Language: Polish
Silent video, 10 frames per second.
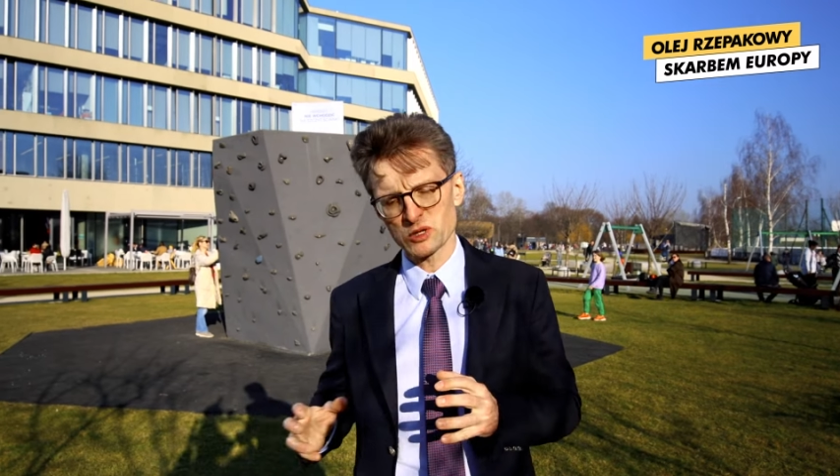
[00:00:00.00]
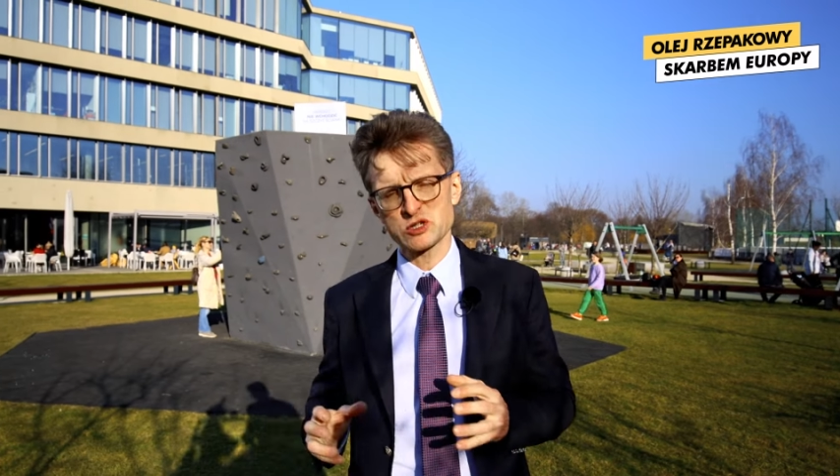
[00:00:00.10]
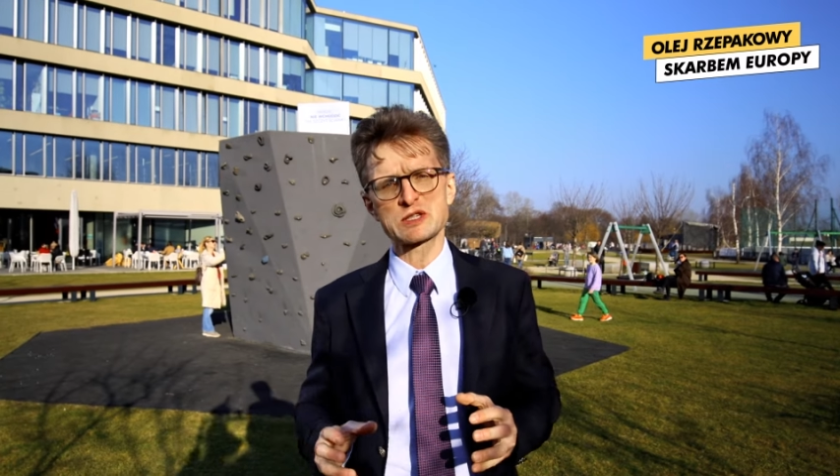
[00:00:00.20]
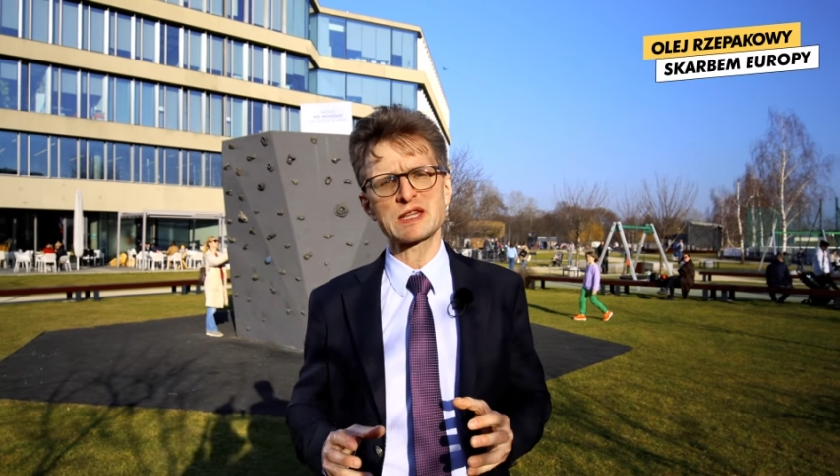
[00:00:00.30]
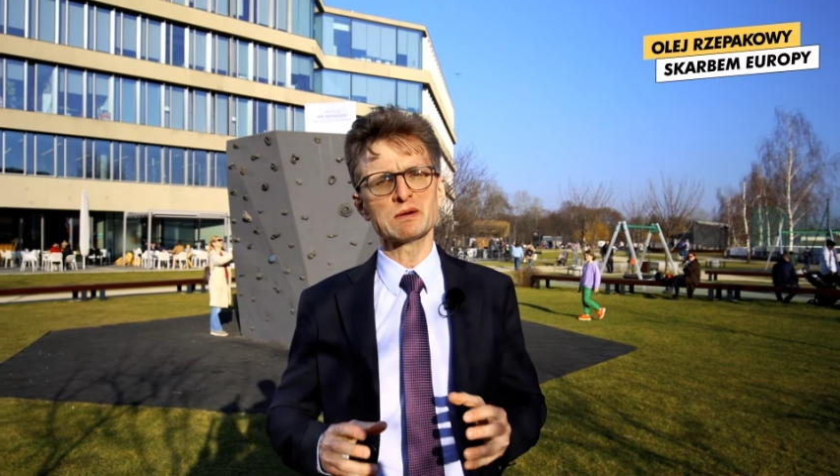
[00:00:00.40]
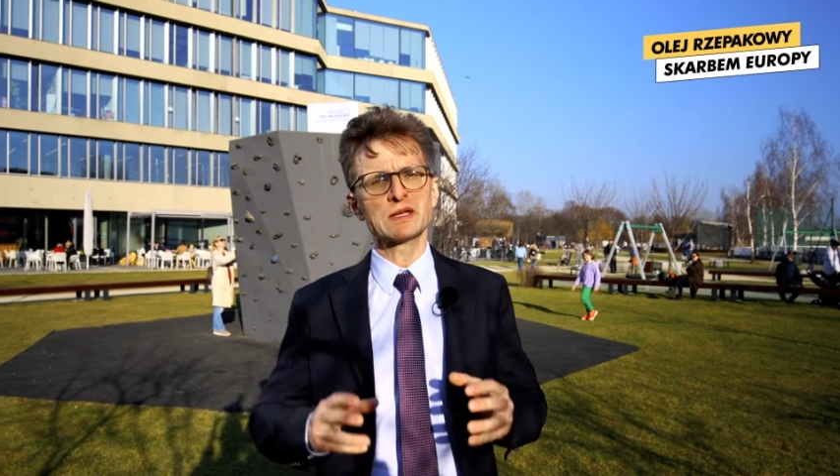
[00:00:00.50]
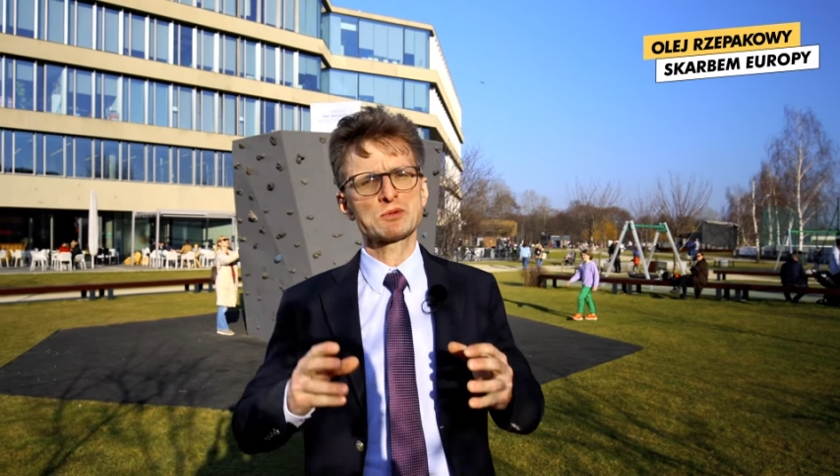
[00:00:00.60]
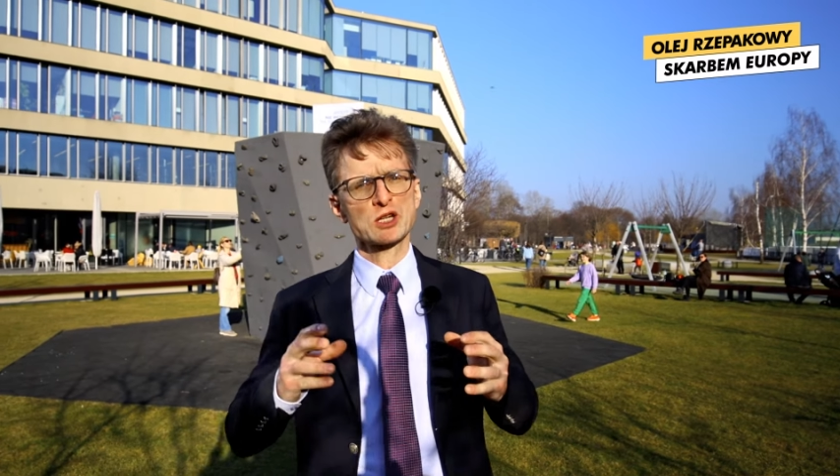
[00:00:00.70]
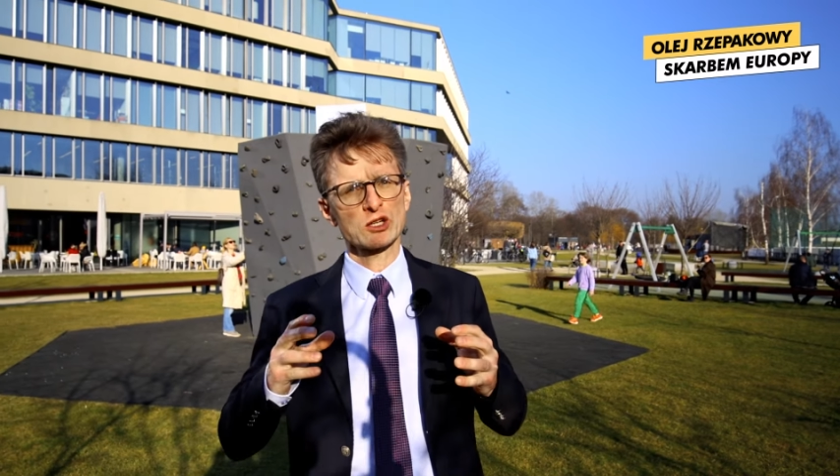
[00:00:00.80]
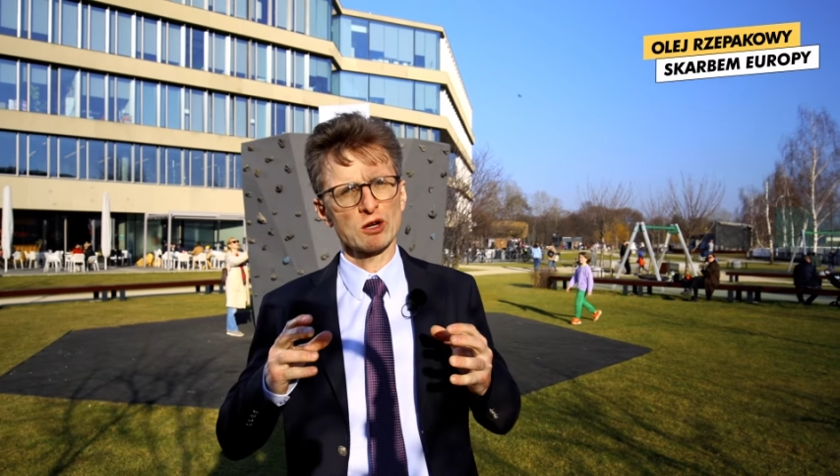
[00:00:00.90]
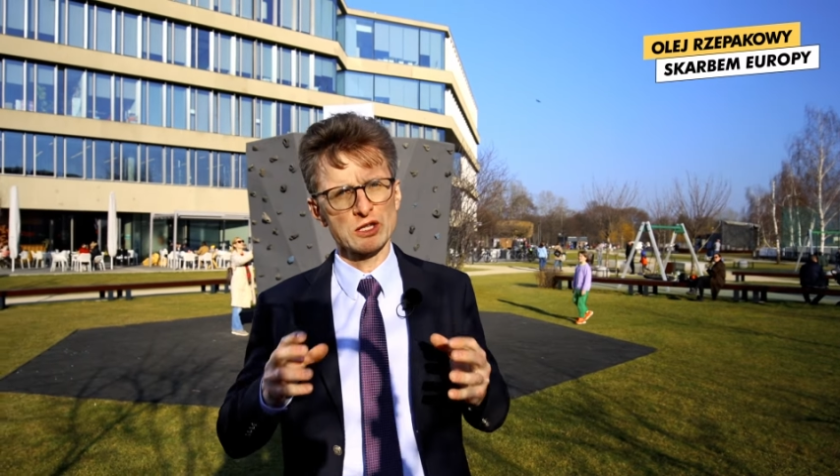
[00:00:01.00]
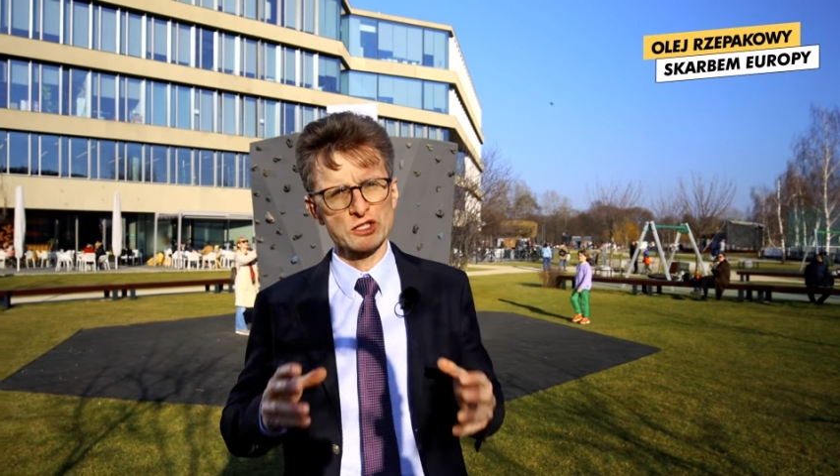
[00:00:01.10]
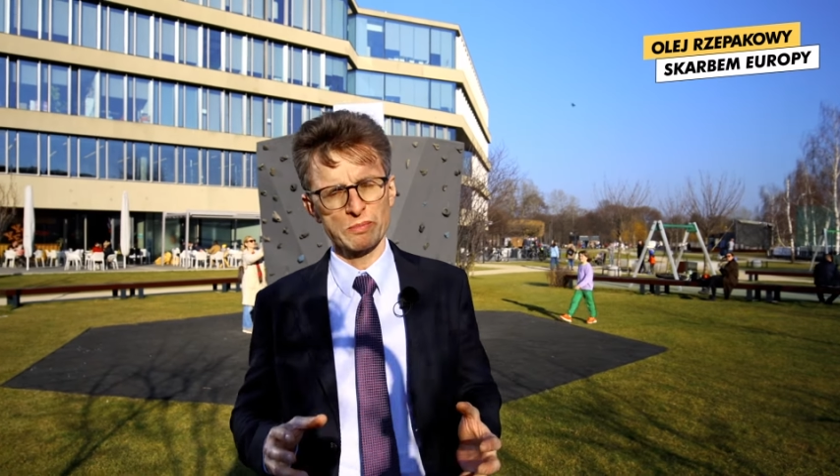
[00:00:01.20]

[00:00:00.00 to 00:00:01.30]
pozostałe, na przykład olej